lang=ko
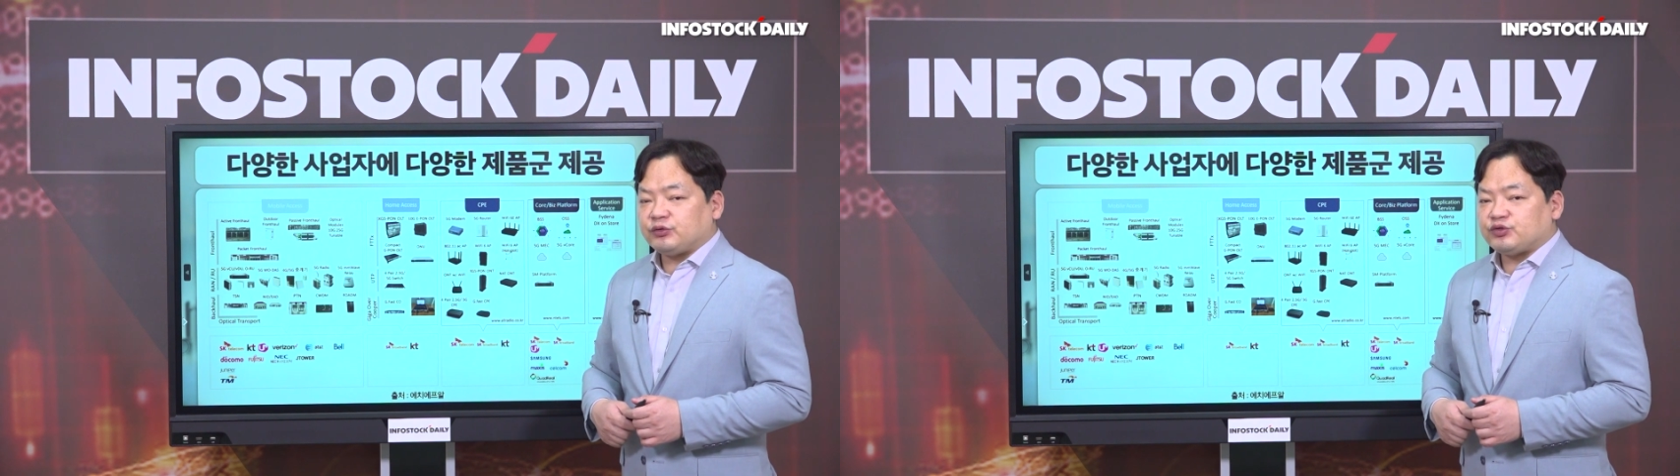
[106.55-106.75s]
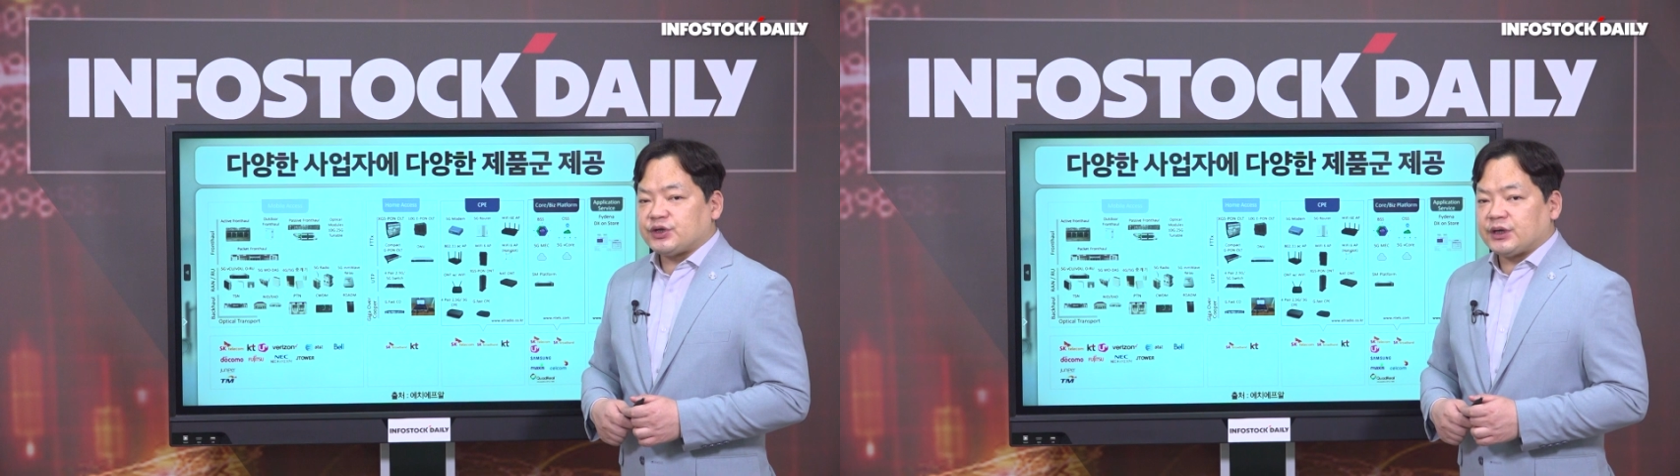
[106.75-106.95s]

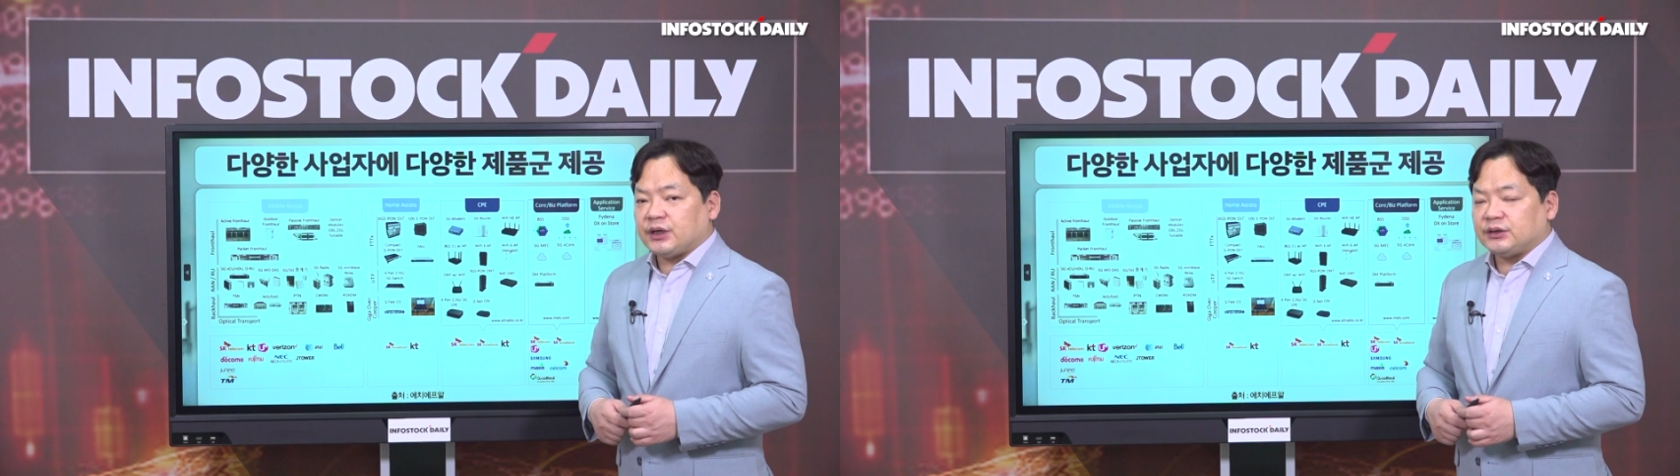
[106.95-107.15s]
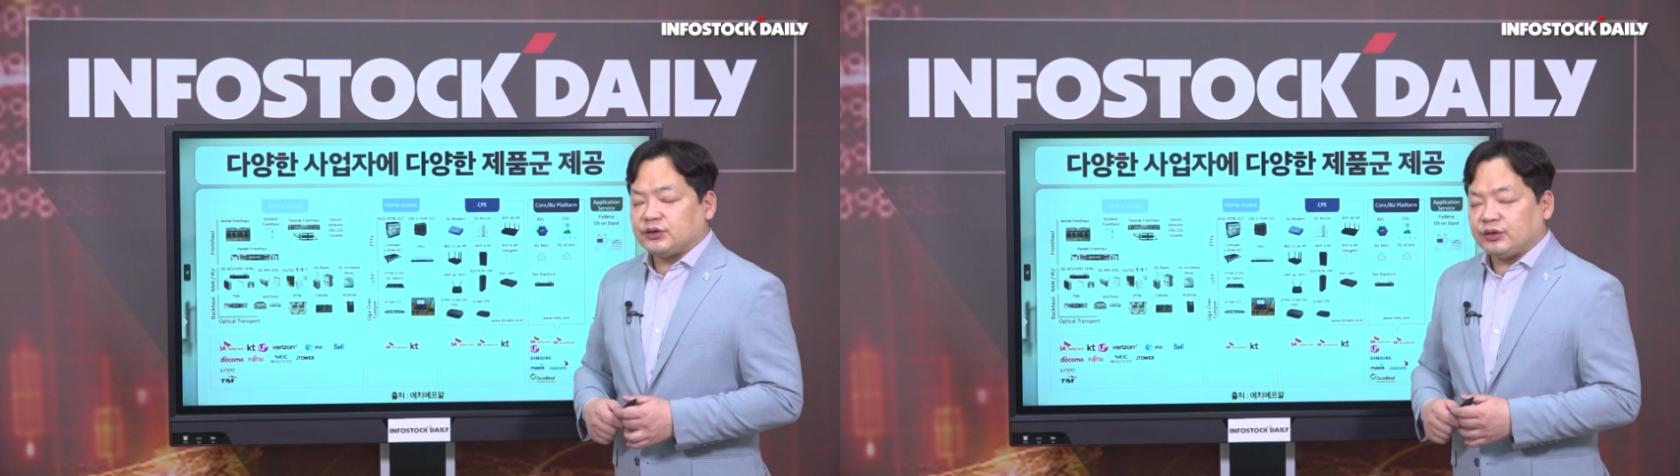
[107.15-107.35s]

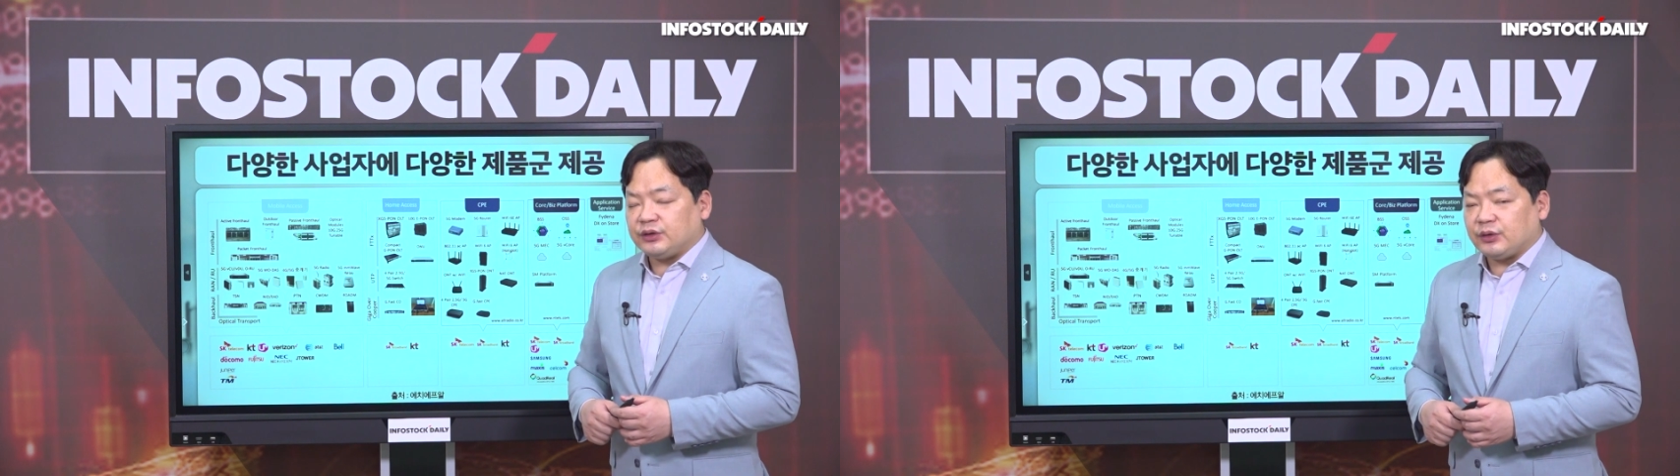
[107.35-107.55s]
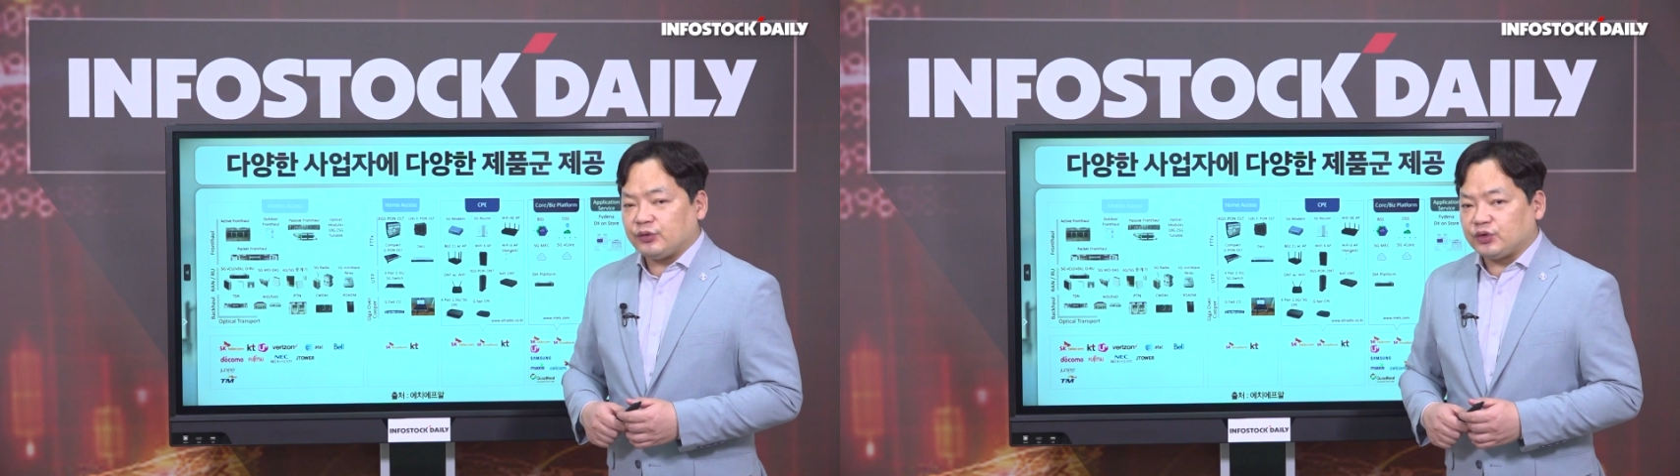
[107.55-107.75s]
투자가
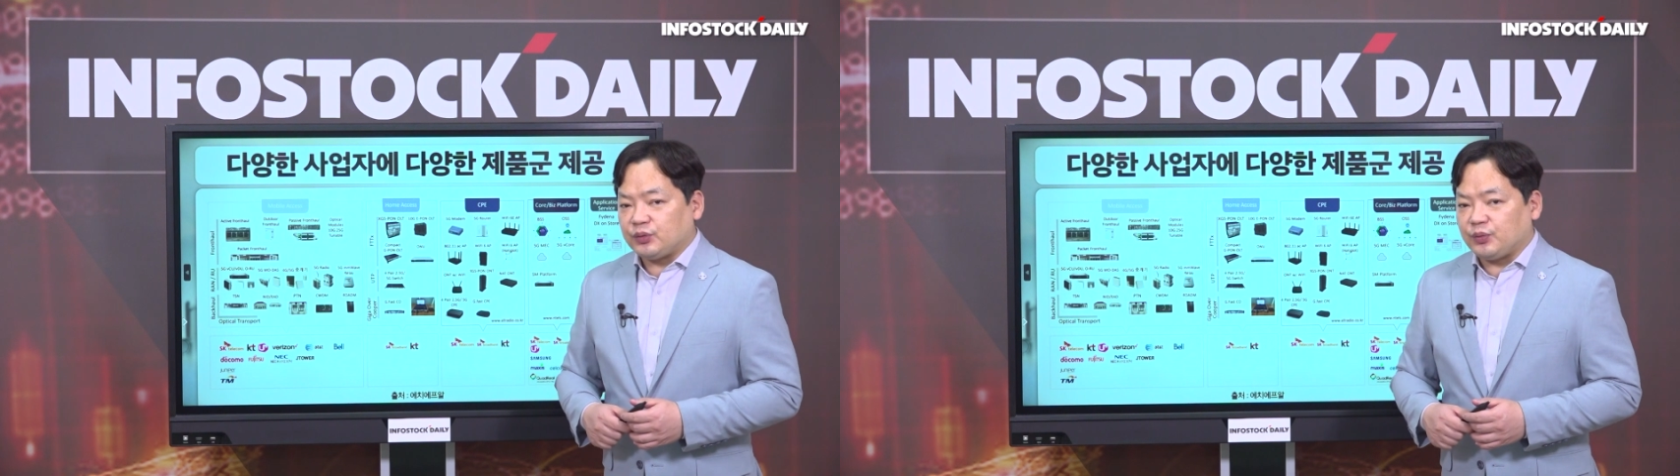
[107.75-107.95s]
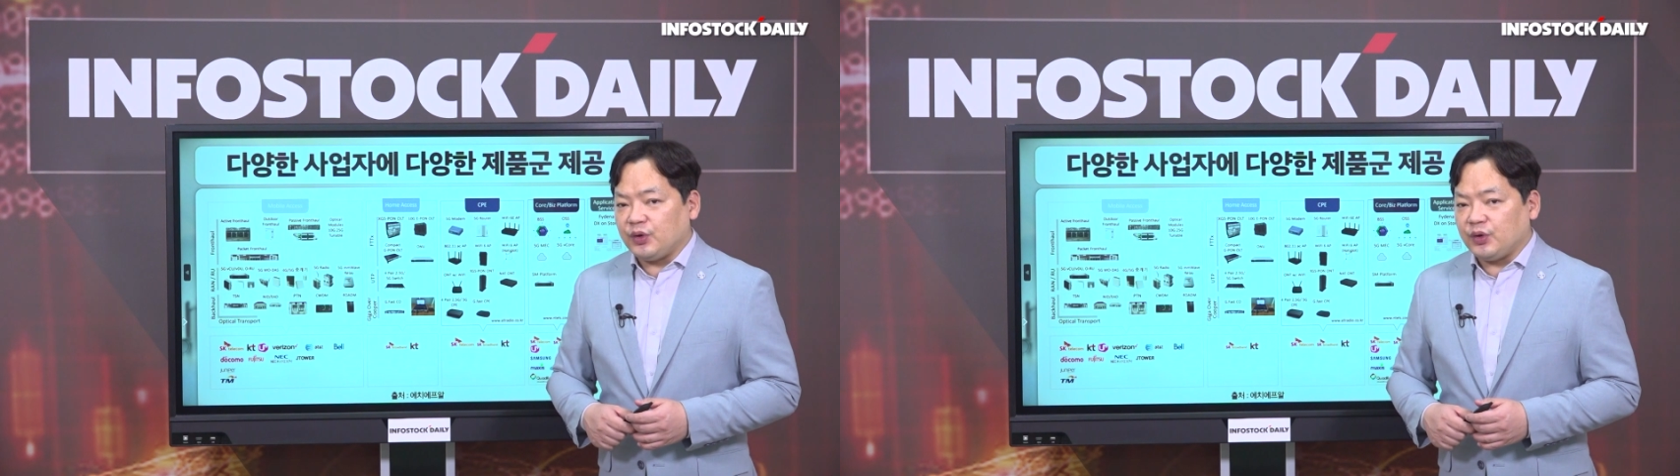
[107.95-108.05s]
늘어날 것으로